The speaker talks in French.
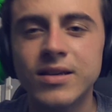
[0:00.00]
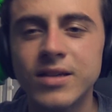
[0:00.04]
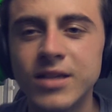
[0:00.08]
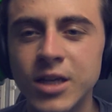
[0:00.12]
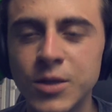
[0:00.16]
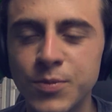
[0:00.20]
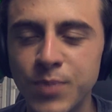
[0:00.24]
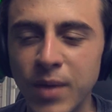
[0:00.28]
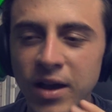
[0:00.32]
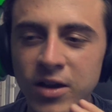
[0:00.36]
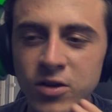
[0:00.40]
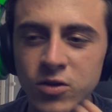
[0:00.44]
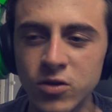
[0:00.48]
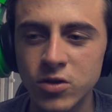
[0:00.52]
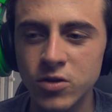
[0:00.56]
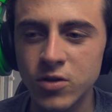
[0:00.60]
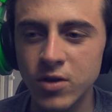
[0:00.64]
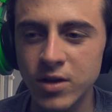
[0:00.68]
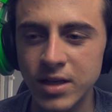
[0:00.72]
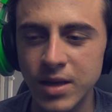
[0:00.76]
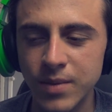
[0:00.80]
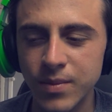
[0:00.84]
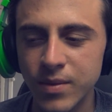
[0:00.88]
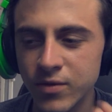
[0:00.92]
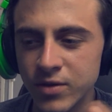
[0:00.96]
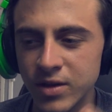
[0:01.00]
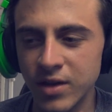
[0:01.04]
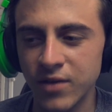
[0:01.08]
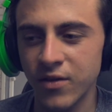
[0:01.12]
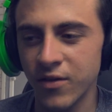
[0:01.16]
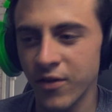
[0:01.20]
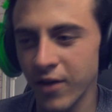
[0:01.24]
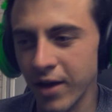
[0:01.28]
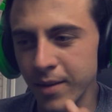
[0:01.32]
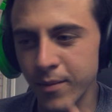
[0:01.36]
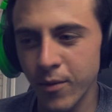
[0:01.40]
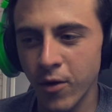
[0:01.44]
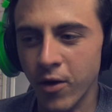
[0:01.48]
J'espère juste que les amis vous avez
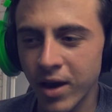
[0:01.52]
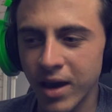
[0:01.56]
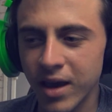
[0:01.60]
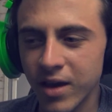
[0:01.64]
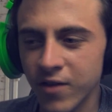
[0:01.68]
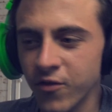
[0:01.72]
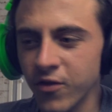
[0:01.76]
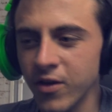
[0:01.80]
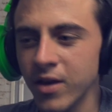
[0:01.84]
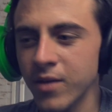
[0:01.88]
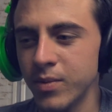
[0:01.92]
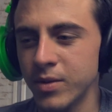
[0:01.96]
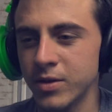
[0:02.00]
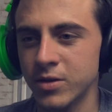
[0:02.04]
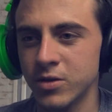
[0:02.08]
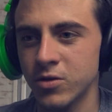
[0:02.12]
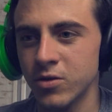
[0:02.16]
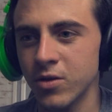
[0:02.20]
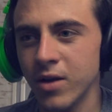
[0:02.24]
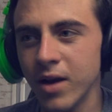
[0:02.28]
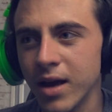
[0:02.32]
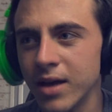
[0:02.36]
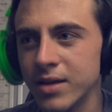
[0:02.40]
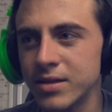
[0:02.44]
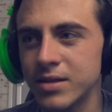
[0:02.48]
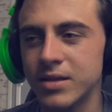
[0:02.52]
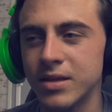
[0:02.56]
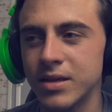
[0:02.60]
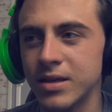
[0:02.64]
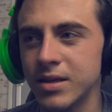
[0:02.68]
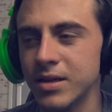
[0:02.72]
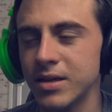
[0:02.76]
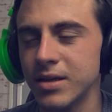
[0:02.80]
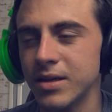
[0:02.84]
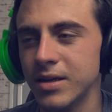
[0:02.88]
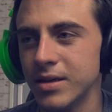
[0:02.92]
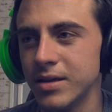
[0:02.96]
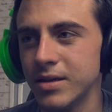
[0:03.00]
vraiment kiffé parce que là
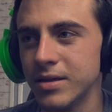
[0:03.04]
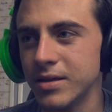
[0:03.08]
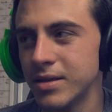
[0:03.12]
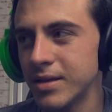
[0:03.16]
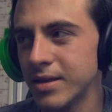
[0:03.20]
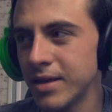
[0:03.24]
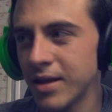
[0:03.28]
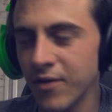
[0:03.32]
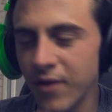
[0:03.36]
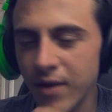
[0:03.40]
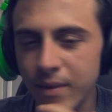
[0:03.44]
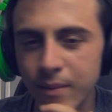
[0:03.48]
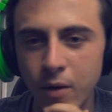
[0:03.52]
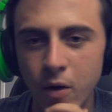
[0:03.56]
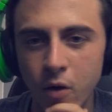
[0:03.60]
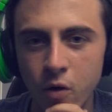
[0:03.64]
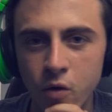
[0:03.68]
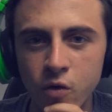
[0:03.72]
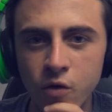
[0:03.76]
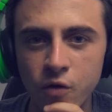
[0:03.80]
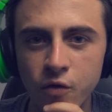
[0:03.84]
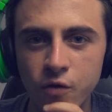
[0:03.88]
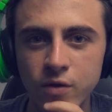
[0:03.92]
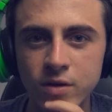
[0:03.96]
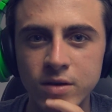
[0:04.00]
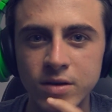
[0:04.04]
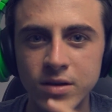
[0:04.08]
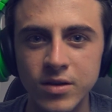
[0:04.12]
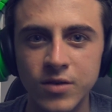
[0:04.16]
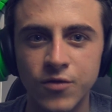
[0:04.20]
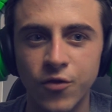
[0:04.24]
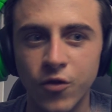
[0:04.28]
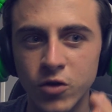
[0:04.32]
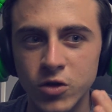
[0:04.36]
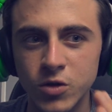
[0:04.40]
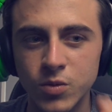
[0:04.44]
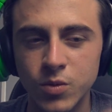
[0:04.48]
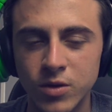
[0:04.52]
c'était vraiment ouf. Et,
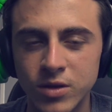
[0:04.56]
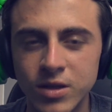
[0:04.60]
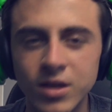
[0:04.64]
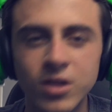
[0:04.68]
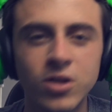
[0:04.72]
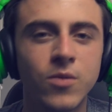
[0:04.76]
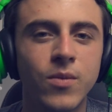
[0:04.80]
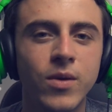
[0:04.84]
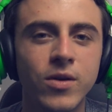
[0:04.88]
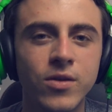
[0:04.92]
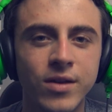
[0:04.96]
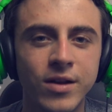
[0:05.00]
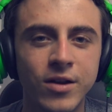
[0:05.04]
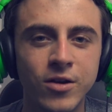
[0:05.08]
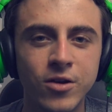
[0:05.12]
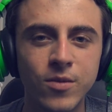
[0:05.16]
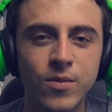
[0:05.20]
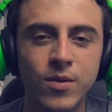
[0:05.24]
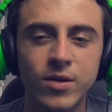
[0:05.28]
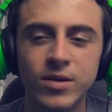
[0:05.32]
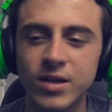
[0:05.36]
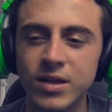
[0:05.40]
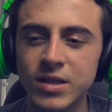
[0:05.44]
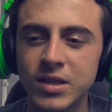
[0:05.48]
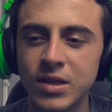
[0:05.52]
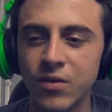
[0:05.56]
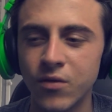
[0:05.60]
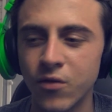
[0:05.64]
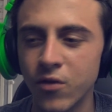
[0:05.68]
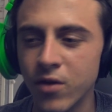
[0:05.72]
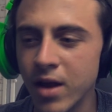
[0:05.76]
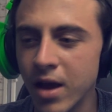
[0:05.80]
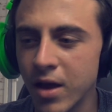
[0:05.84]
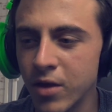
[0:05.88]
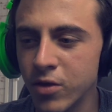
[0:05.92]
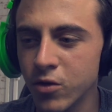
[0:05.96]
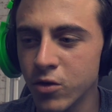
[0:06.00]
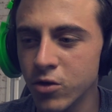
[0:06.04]
franchement dites moi dans les commentaires si vous
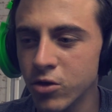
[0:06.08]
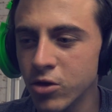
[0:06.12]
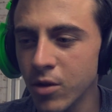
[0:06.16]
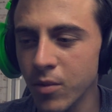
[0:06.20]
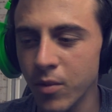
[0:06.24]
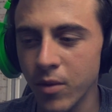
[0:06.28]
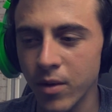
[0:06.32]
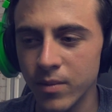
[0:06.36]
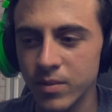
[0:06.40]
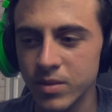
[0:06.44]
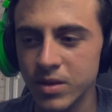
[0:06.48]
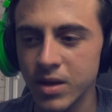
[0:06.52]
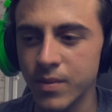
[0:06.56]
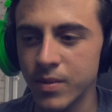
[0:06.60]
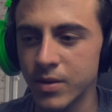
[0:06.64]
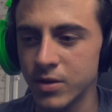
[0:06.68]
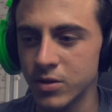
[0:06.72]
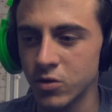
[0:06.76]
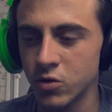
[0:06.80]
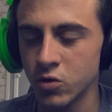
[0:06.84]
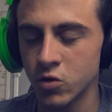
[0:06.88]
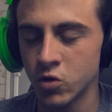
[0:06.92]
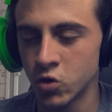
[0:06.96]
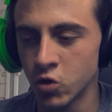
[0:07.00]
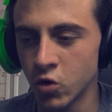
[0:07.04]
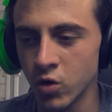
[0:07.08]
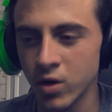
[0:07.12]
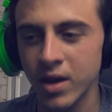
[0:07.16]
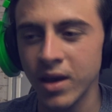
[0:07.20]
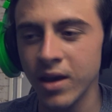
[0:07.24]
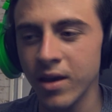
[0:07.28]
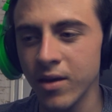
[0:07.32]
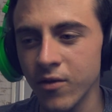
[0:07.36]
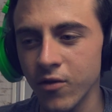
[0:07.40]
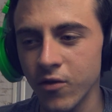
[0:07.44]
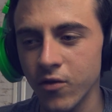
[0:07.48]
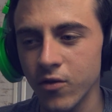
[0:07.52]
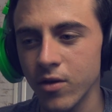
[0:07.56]
voulez un autre top comme ça parce que je
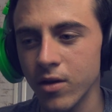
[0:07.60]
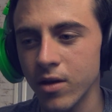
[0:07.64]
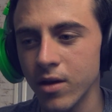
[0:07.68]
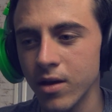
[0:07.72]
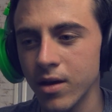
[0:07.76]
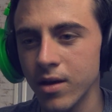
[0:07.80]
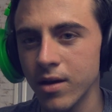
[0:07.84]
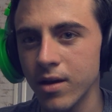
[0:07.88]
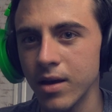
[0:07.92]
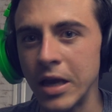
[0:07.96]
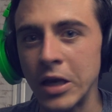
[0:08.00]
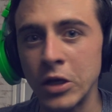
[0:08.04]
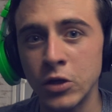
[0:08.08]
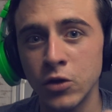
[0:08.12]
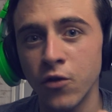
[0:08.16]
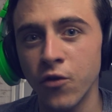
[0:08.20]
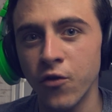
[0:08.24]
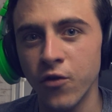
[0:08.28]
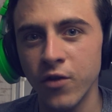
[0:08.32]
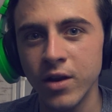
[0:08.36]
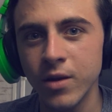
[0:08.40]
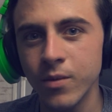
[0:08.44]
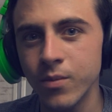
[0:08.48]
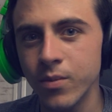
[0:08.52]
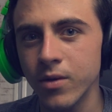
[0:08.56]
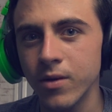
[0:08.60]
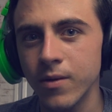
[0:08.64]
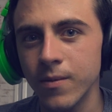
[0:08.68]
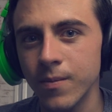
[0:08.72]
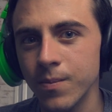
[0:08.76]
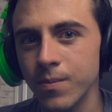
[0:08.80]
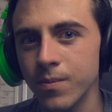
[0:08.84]
kiffe et je flippe.